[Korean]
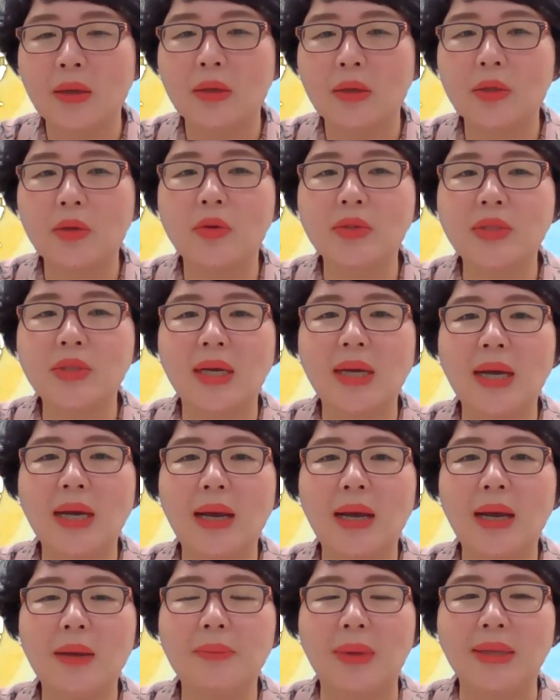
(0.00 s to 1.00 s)
그리고
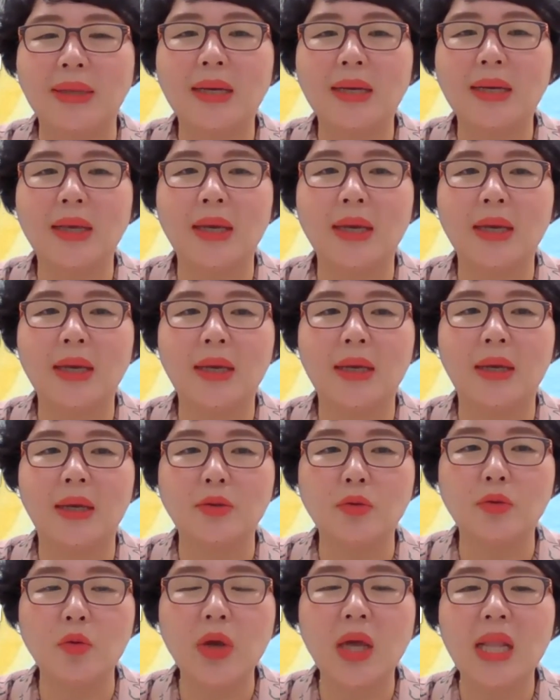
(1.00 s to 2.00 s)
제가
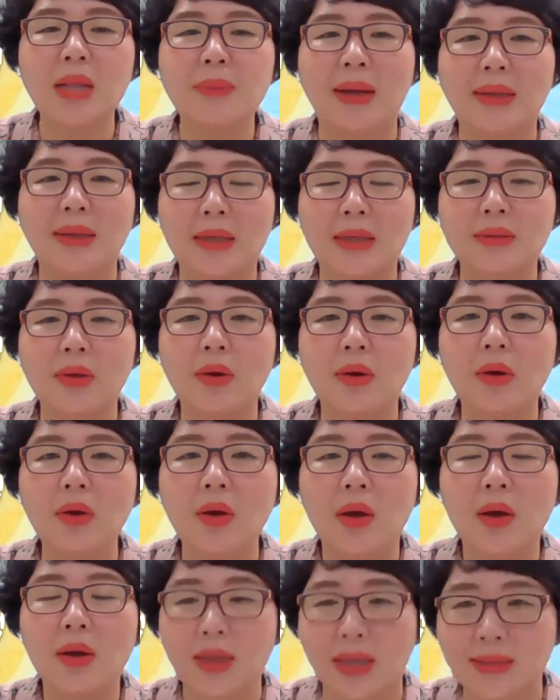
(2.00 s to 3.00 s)
만약에 소개를 받아서
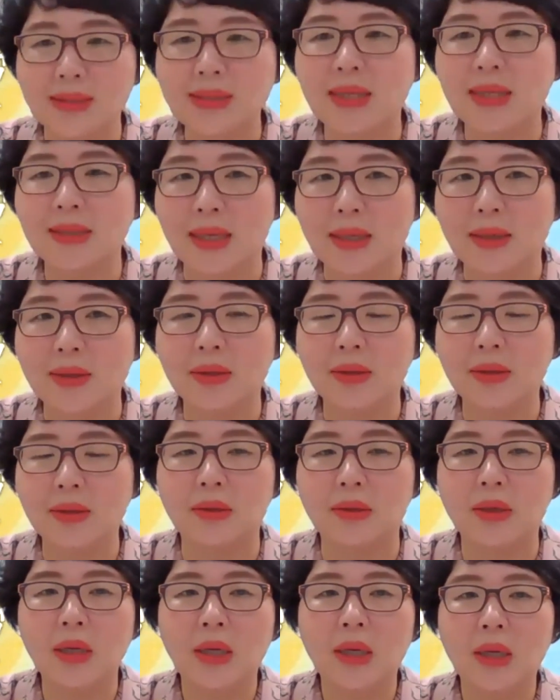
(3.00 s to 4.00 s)

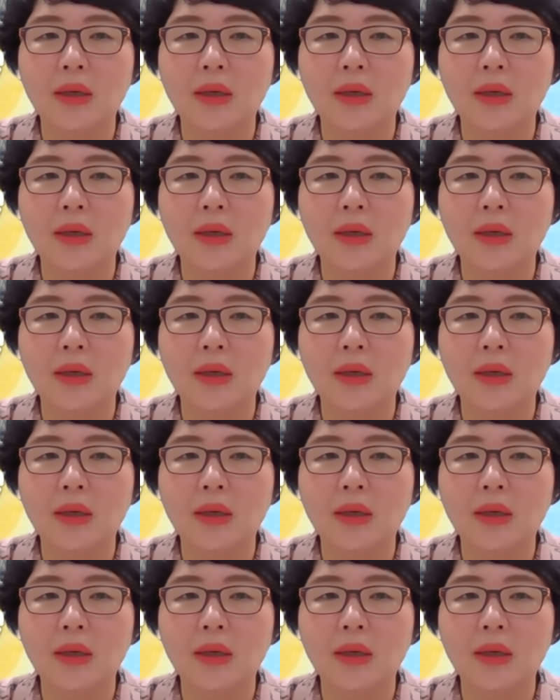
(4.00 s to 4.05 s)
갔잖아요.